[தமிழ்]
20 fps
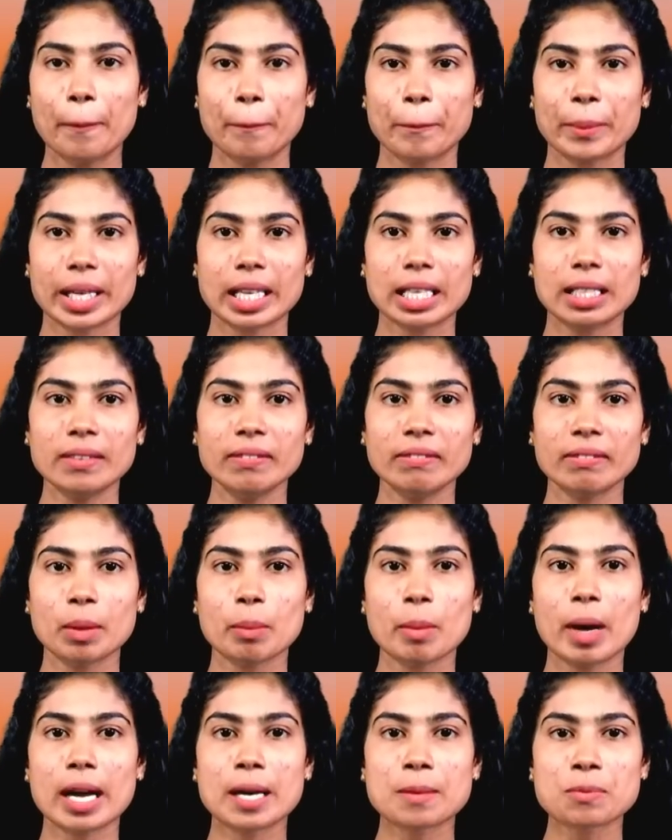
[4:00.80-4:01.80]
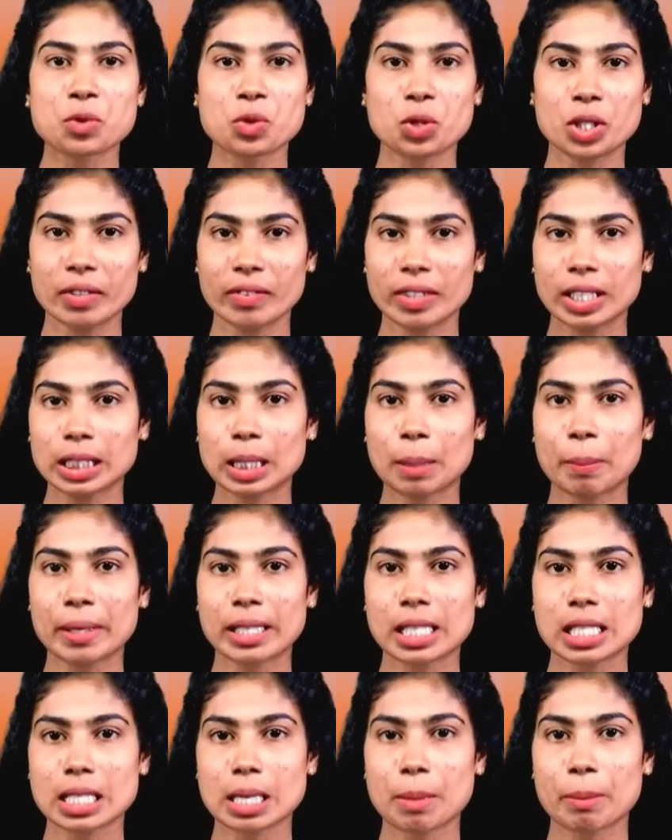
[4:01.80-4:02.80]
மேலும் விமானம் சுட்டு
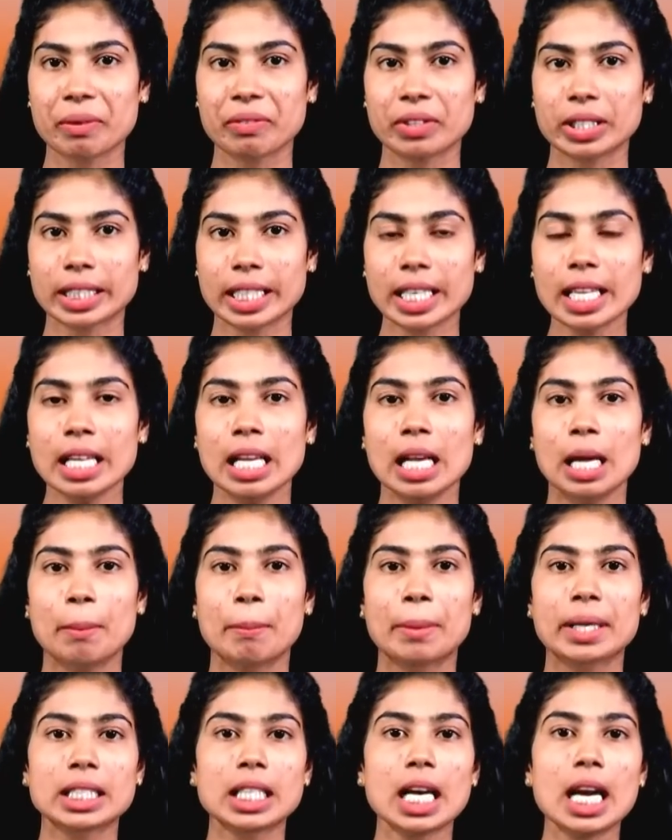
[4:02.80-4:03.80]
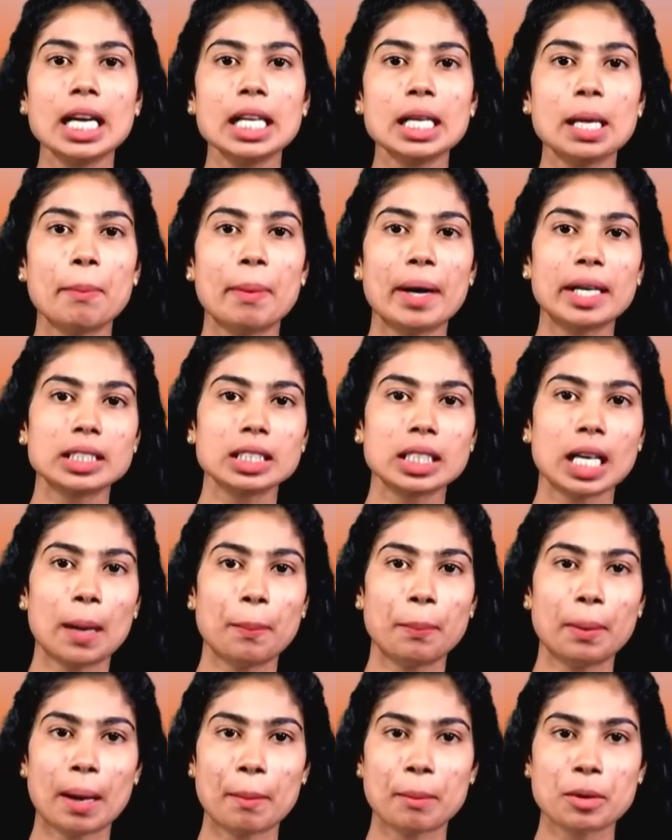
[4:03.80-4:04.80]
வீழ்த்தப்பட்ட சம்பவத்தை பிரித்தானிய
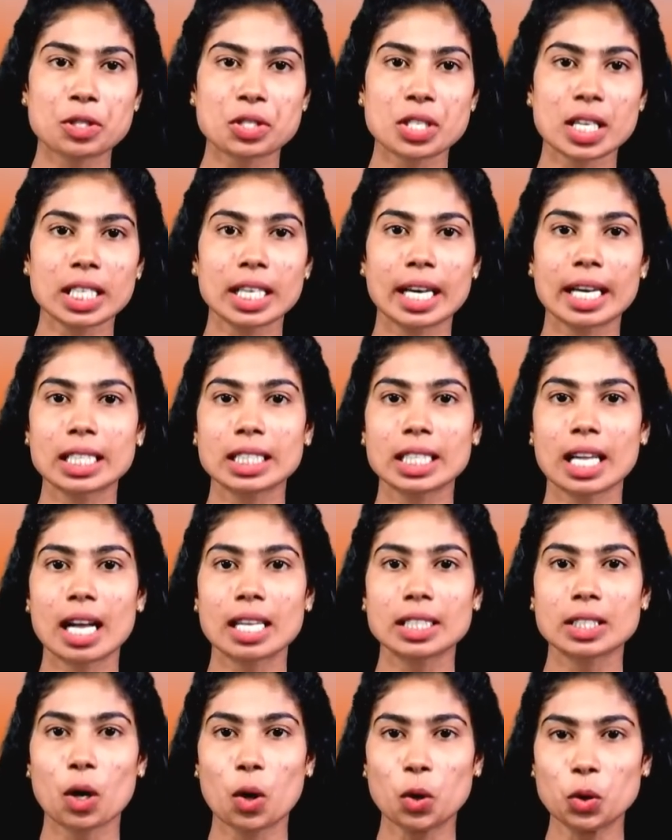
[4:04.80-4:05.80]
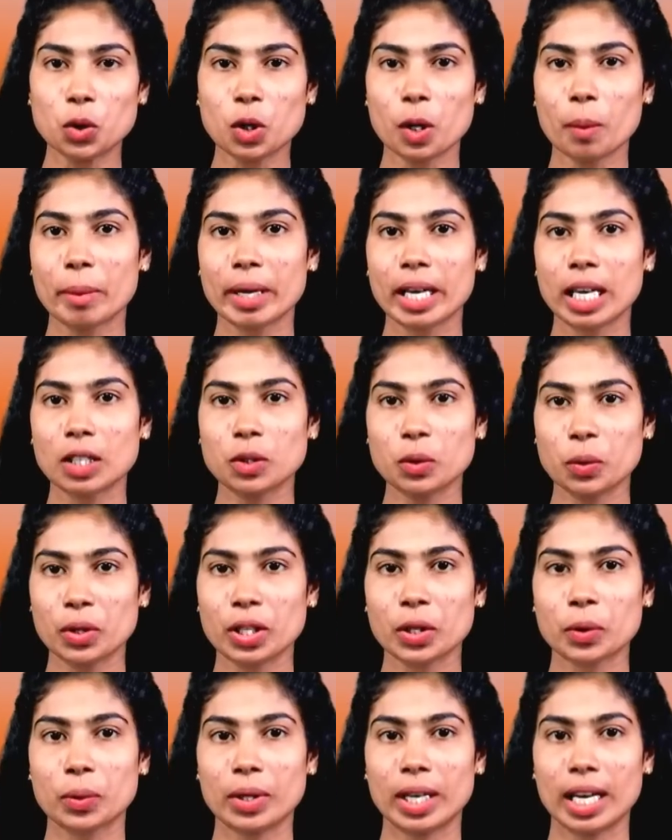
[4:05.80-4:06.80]
பாதுகாப்பு அமைச்சர் கடந்த ஆண்டு அக்டோபரில்
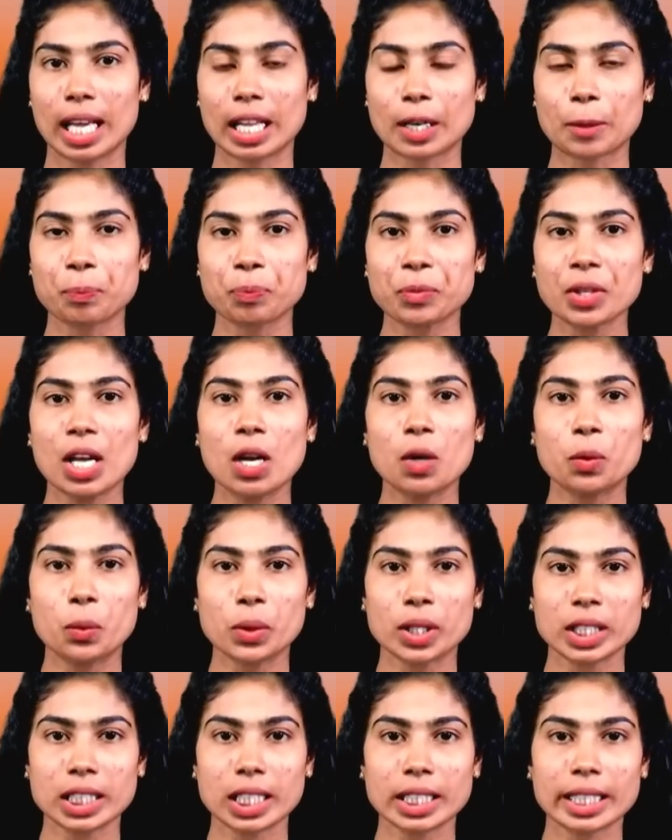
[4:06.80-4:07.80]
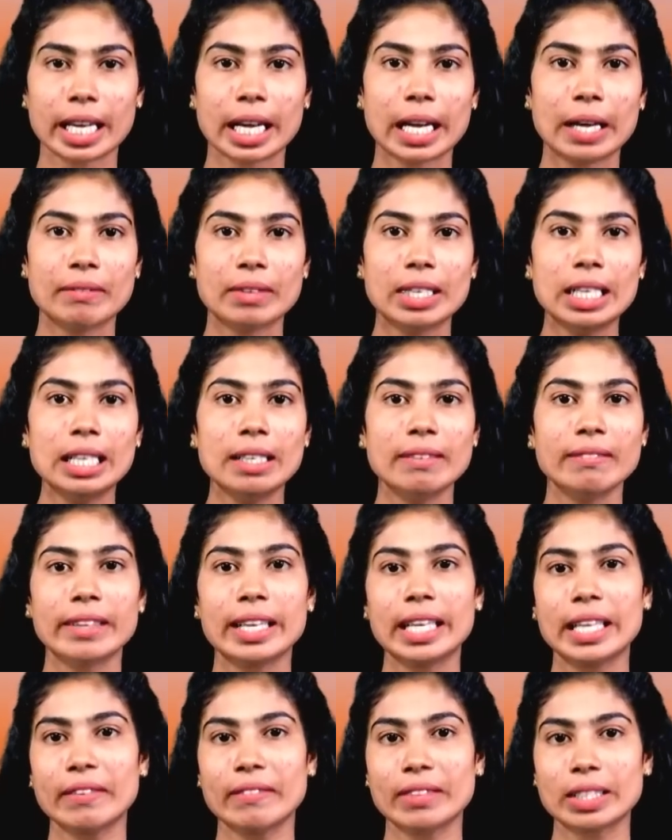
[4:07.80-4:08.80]
கூறியுள்ளார் குறித்த தகவல்
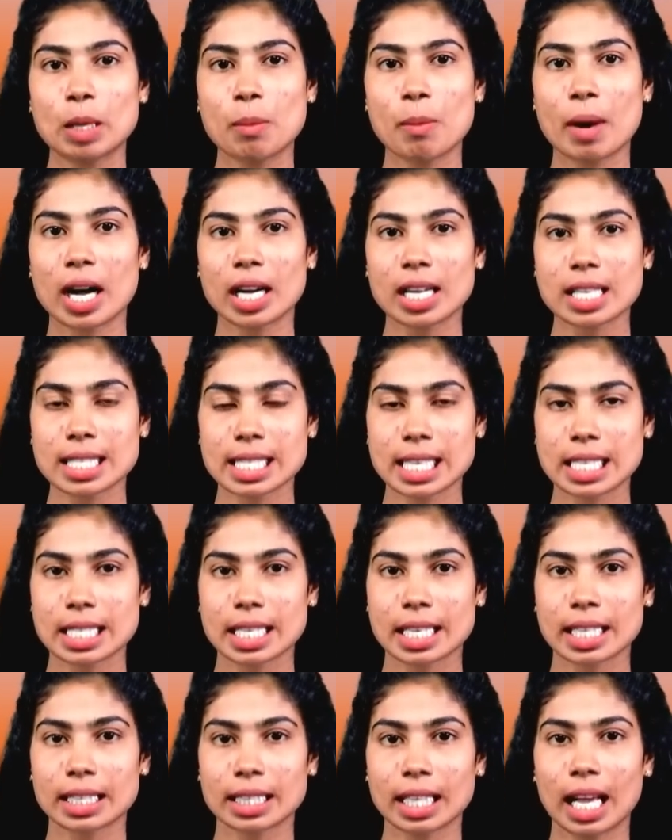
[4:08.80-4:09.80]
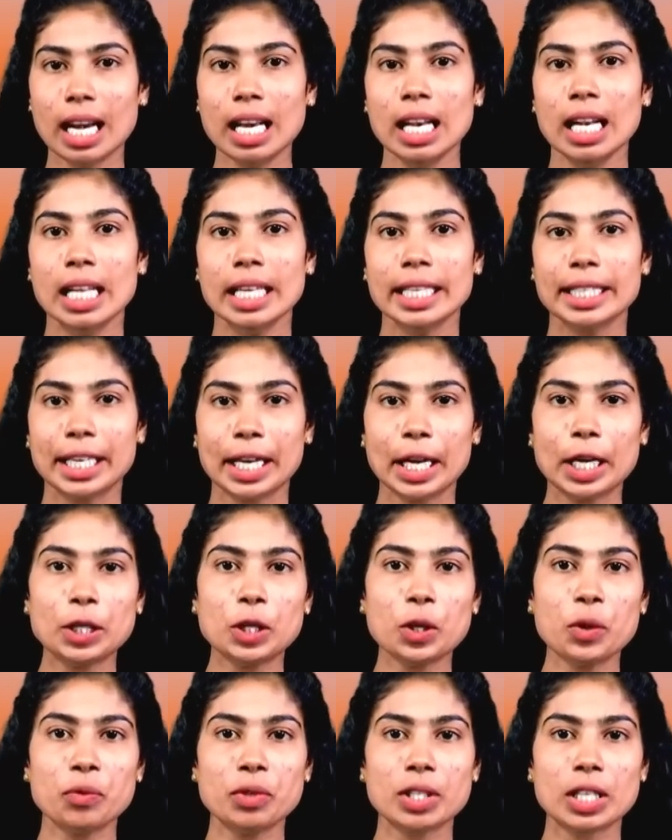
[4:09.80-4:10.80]
வேறு விதமாக சென்றிருந்தால்
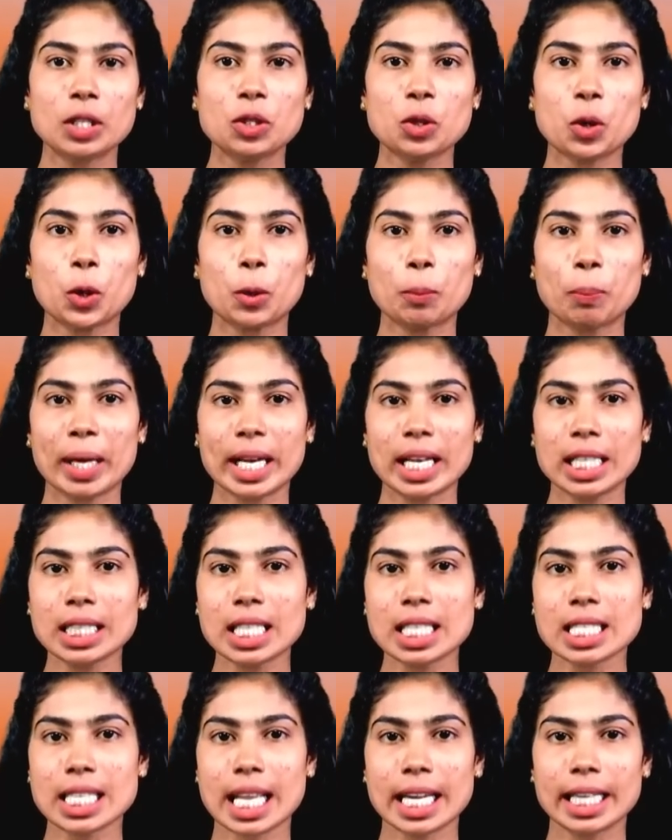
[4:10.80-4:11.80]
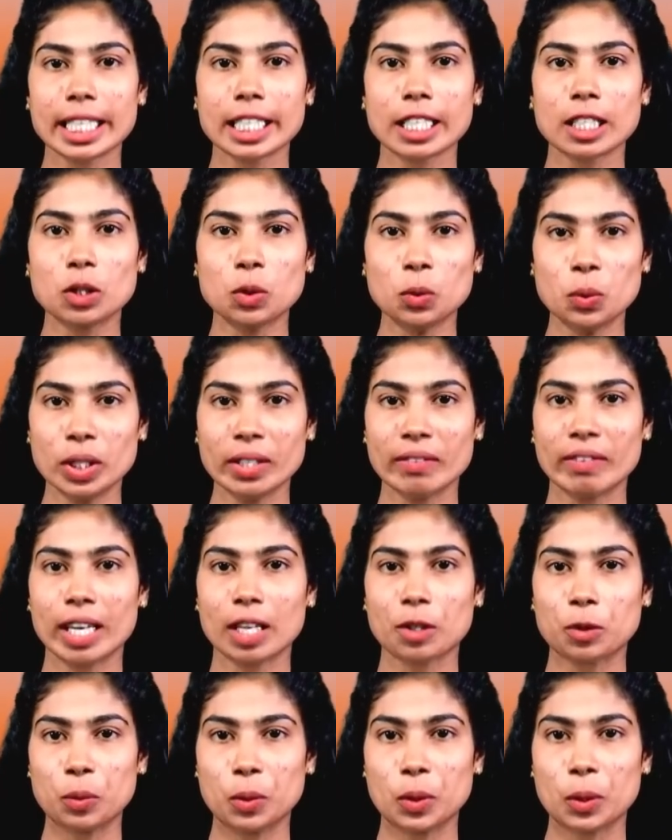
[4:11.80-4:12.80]
நேட்டோவுடன் ஒரு பரந்த சண்டையை
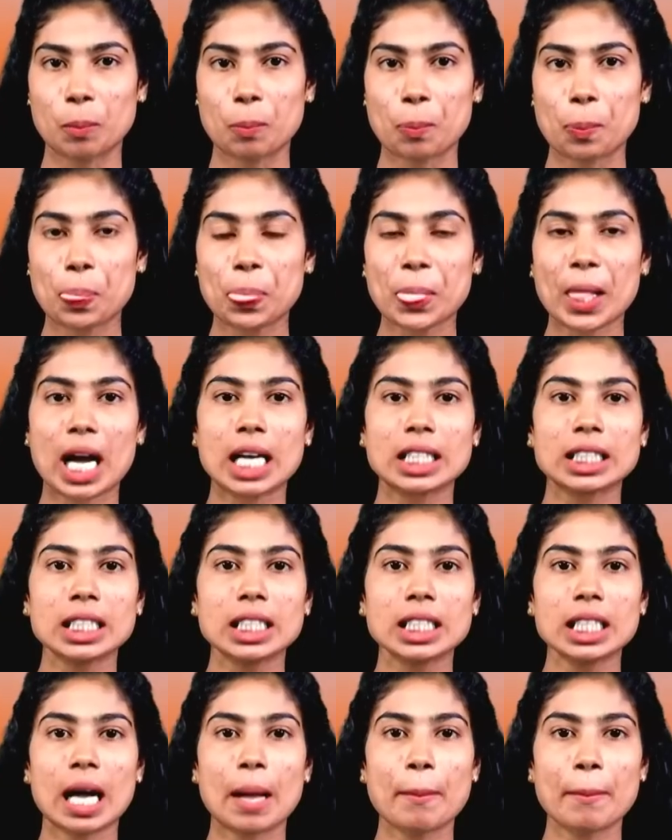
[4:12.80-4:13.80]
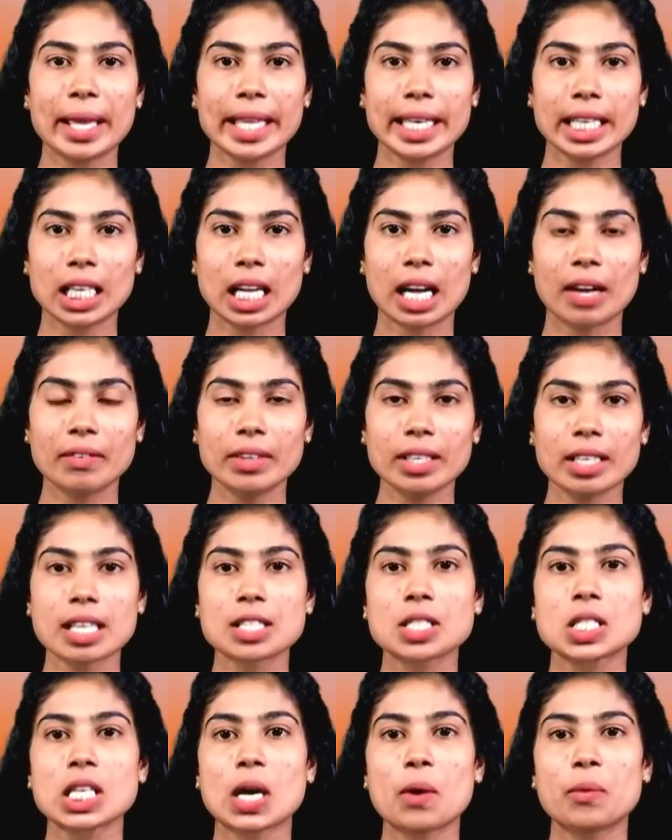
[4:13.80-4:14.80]
தூண்டிவிடக்கூடும் அது அமெரிக்காவை
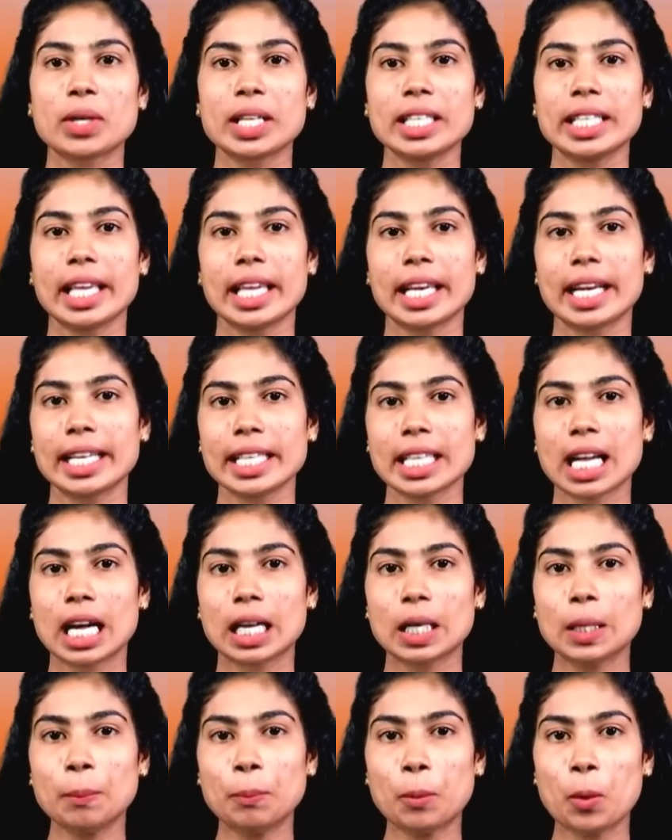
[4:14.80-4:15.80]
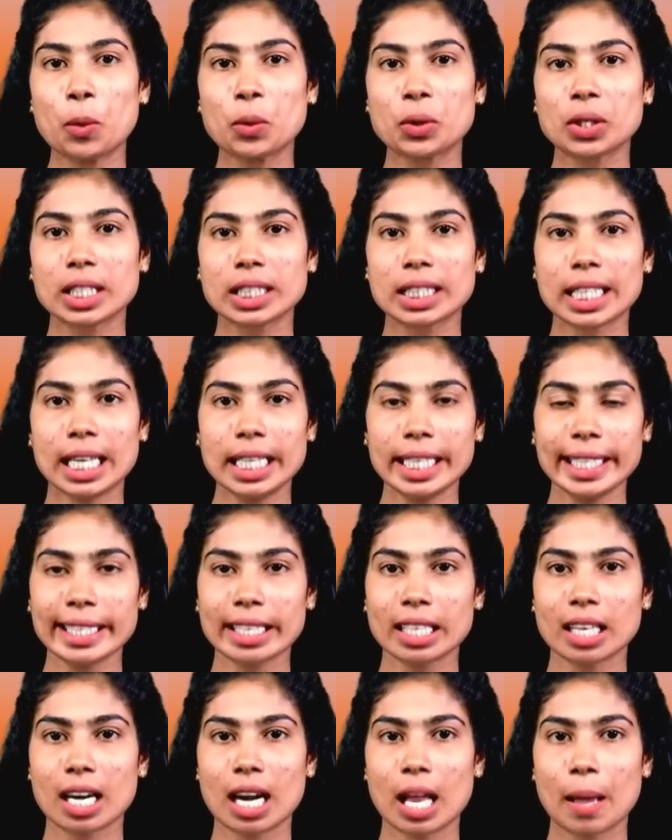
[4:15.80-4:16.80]
ரஷ்யாவுடன் நேரடியாக போருக்கு தள்ளி
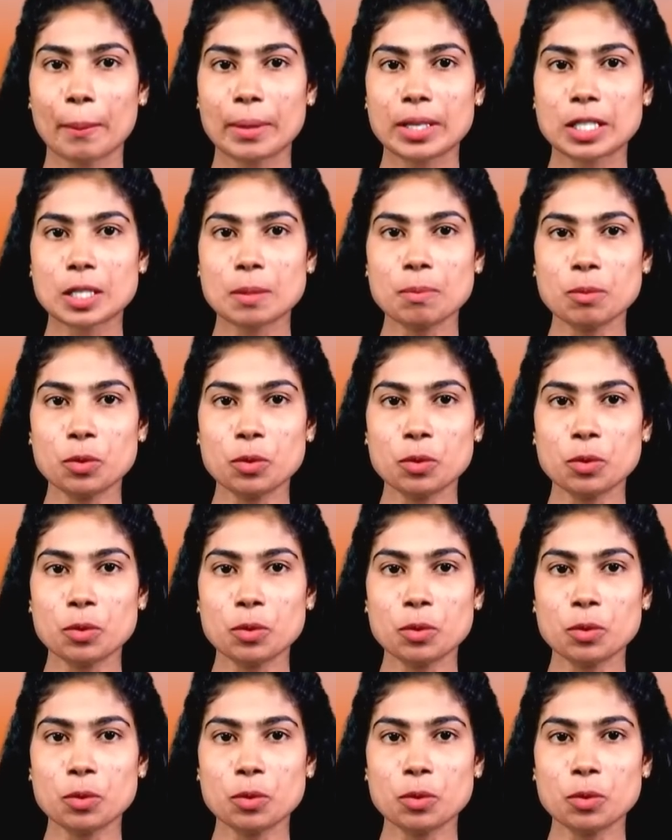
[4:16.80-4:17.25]
இருக்கலாம் என்றும்